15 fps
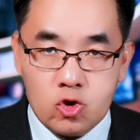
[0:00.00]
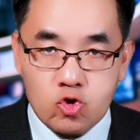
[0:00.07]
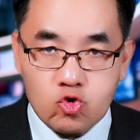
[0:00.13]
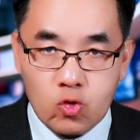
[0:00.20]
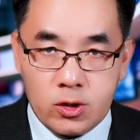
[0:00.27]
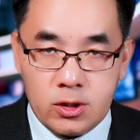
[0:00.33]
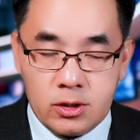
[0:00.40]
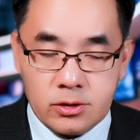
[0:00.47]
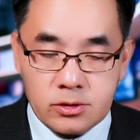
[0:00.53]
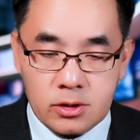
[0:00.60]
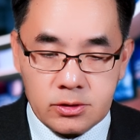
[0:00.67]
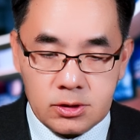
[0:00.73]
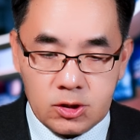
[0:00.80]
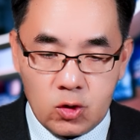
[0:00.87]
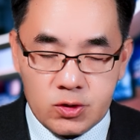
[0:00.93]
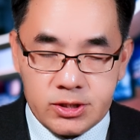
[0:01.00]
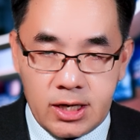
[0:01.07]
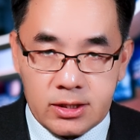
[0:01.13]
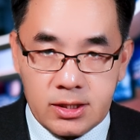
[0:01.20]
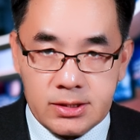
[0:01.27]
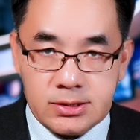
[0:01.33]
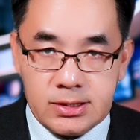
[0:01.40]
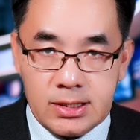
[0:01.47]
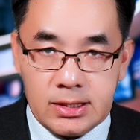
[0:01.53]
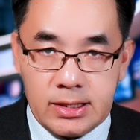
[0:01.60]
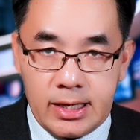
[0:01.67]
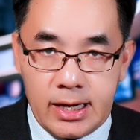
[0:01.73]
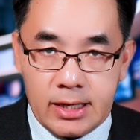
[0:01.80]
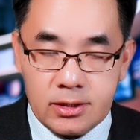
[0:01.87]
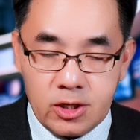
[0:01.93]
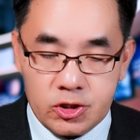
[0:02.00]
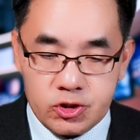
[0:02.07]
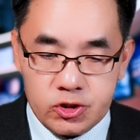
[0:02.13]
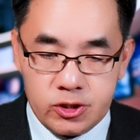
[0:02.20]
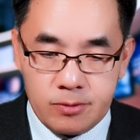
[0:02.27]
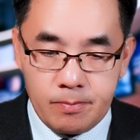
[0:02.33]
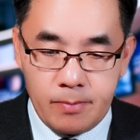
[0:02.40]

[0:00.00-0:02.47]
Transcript: Chuẩn đời sau sự tàu tra tận gì thì thất chữ